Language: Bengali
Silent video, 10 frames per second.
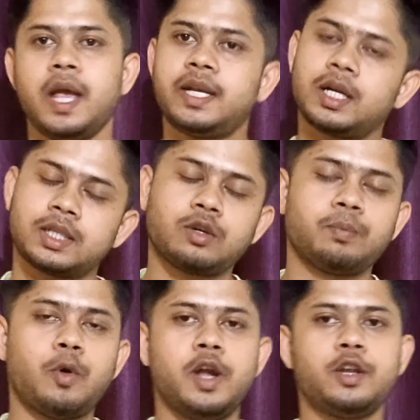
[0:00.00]
এটা একটা
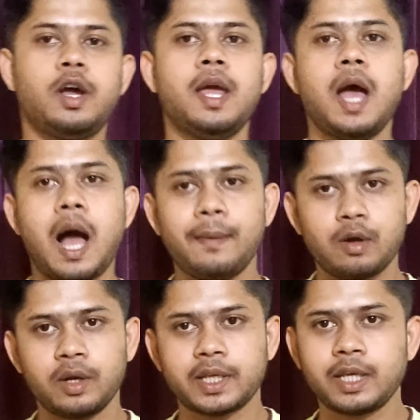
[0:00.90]
পয়েন্ট হয় আবার
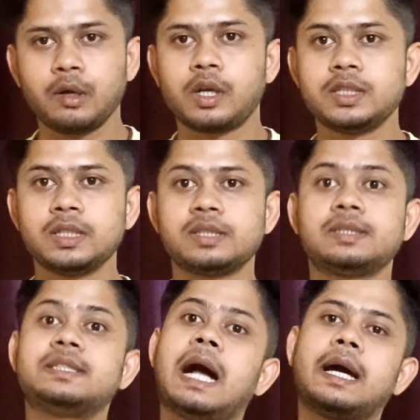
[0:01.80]
অনেকে কী করে যে
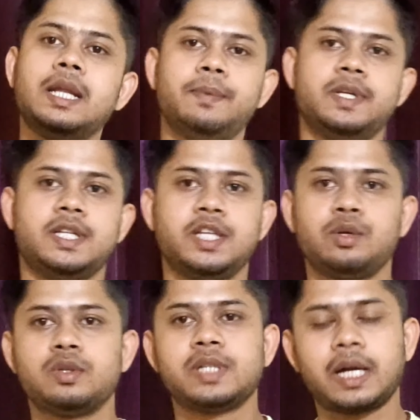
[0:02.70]
চাকরি পেয়ে যায় যে
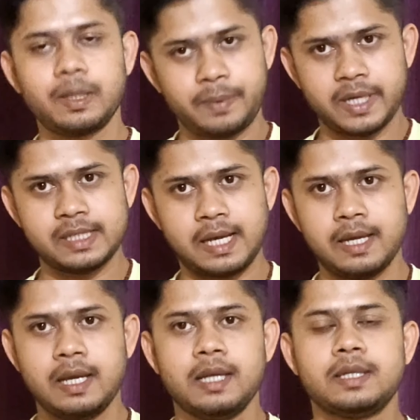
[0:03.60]
কোনো চাকরি পেয়ে যায়
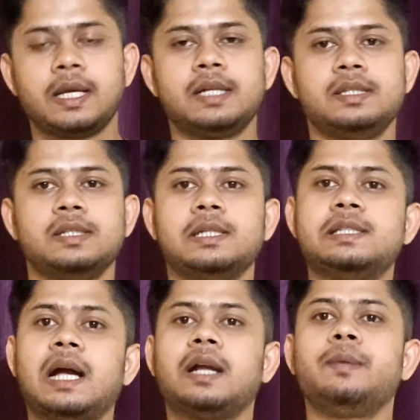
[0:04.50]
ঠিক আছে সেই
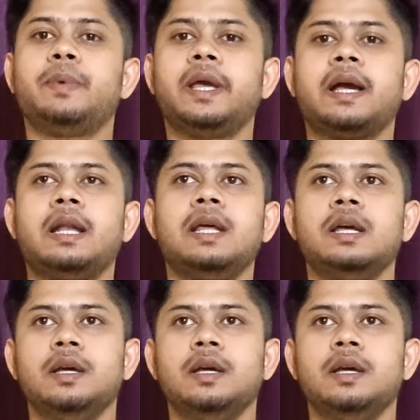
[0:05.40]
চাকরি পেয়ে গেলে